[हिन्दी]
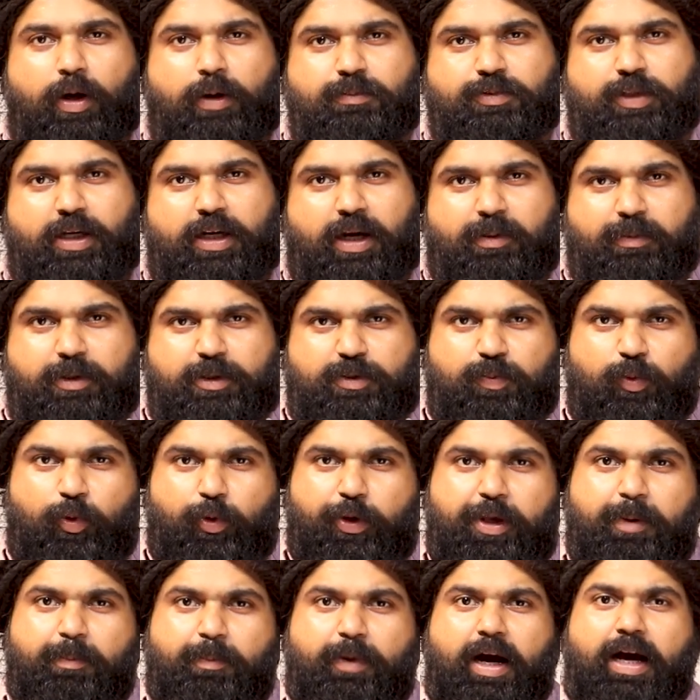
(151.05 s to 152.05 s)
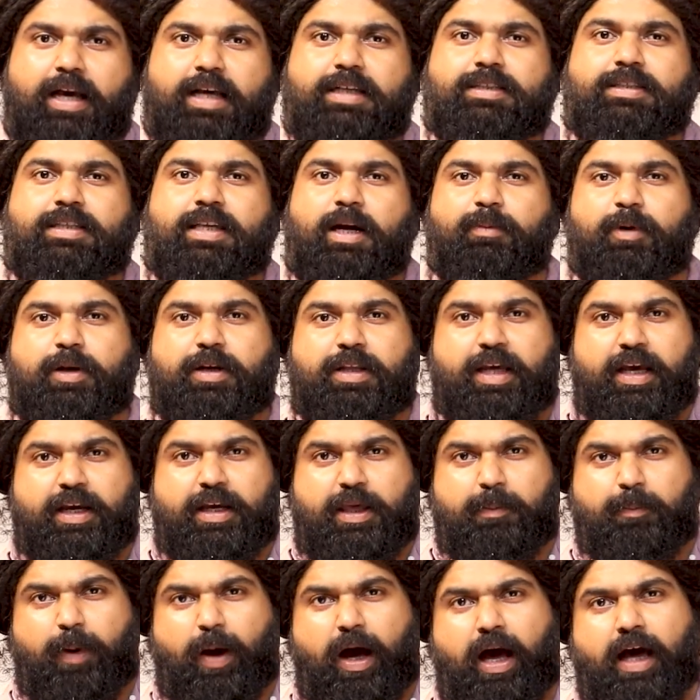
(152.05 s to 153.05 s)
कम से कम इस मुहिम का हिस्सा बनिए
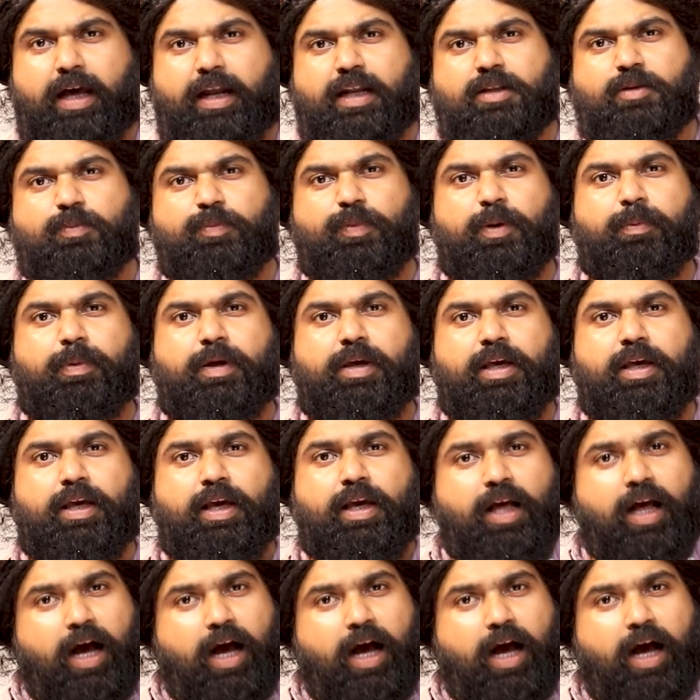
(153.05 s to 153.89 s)
कि भारत में भी